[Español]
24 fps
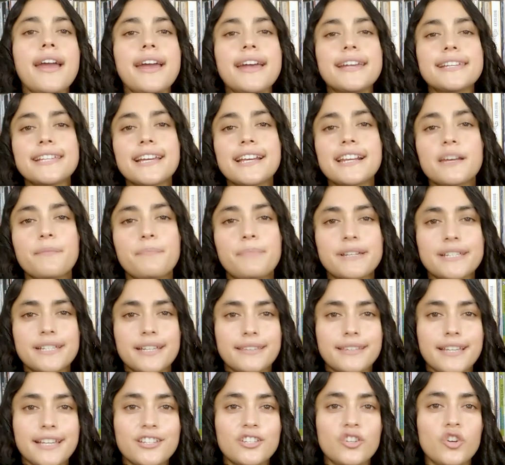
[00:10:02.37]
esa
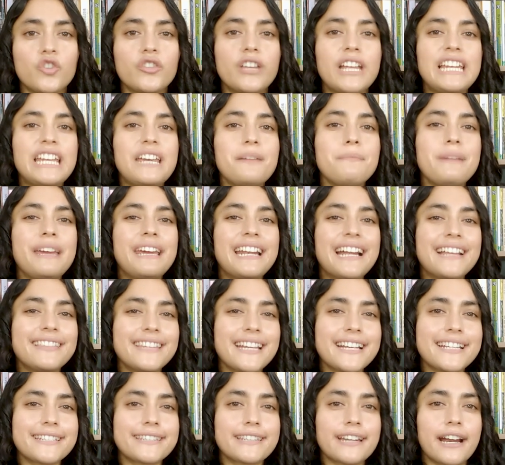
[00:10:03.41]
representación del
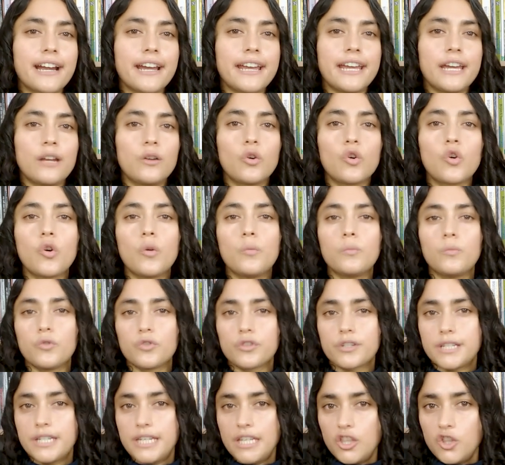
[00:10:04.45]
inmigrante extranjero como
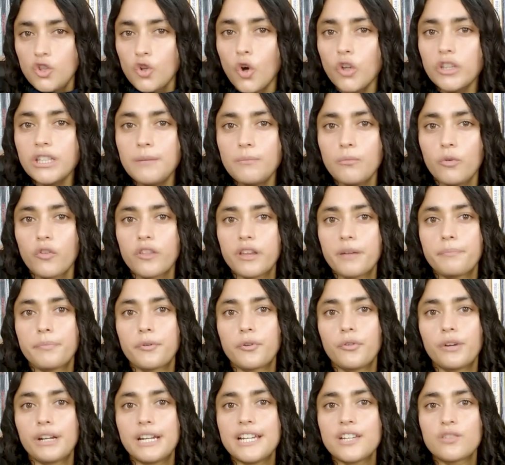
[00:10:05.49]
sinónimo de
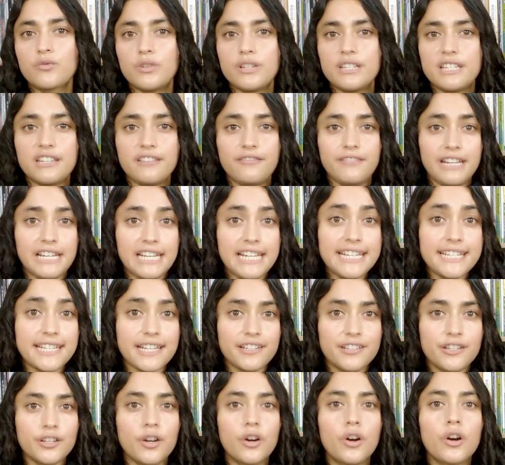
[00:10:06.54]
progreso y
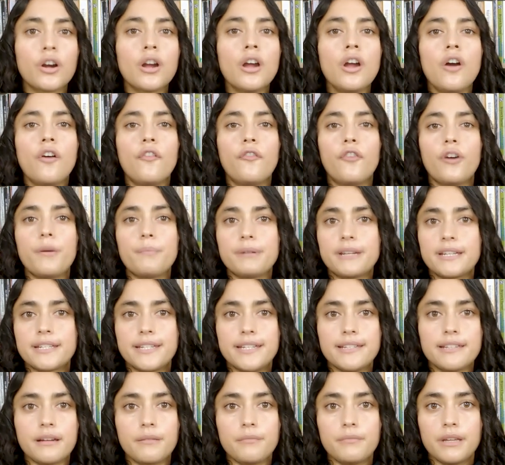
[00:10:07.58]
civilización fue
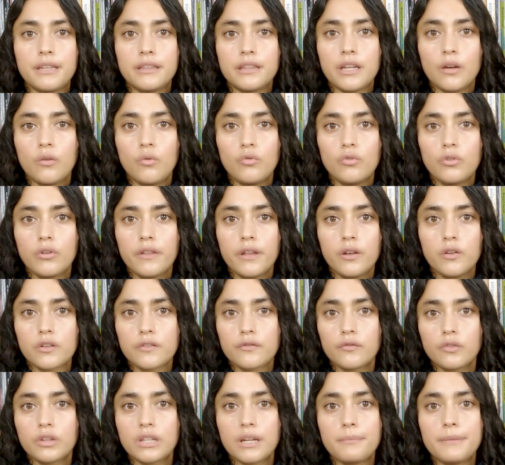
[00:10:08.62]
precisamente uno de los
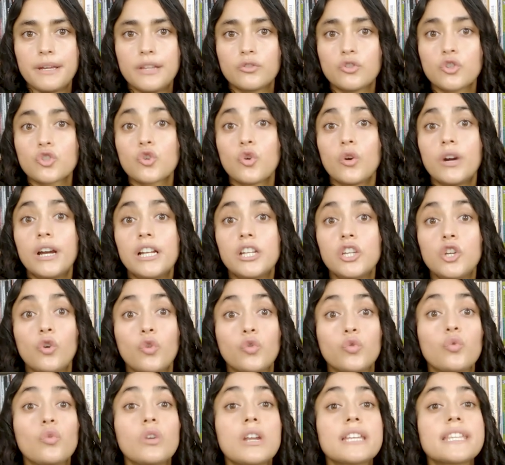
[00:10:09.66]
fundamentos con el que
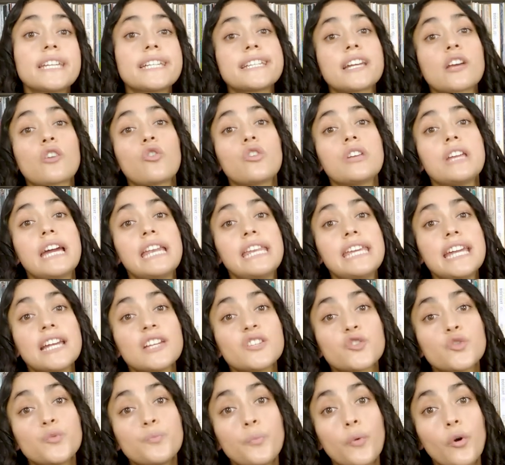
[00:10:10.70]
Honduras desarrollaría
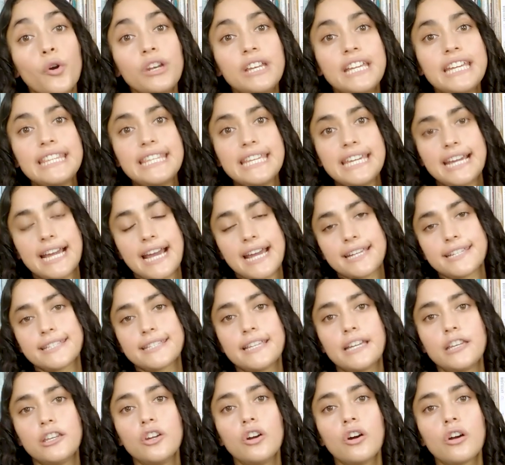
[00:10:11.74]
su política
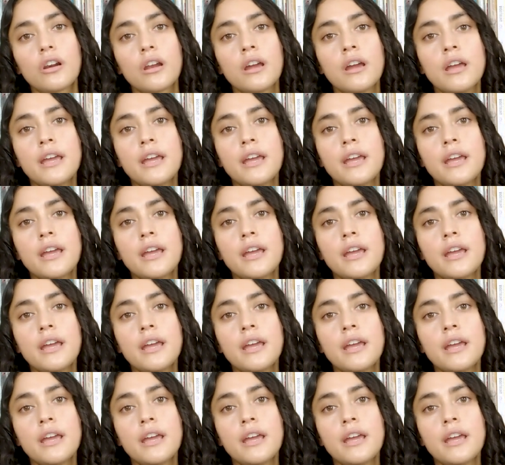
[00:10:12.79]
exterior